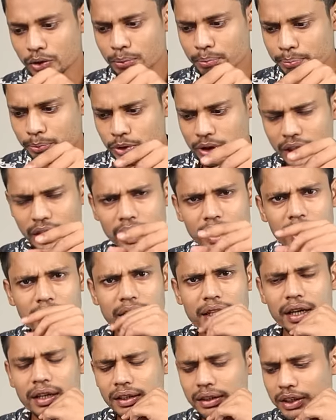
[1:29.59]
तो मुझे लगा
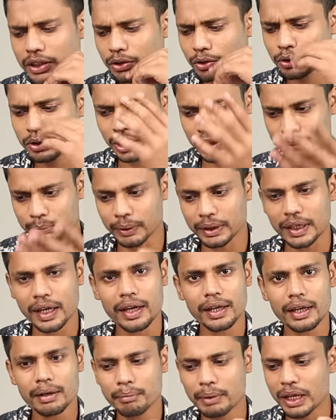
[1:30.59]
यार ये तो सच
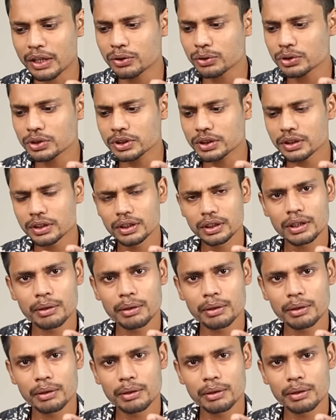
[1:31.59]
बता रहा है मेरा दोस्त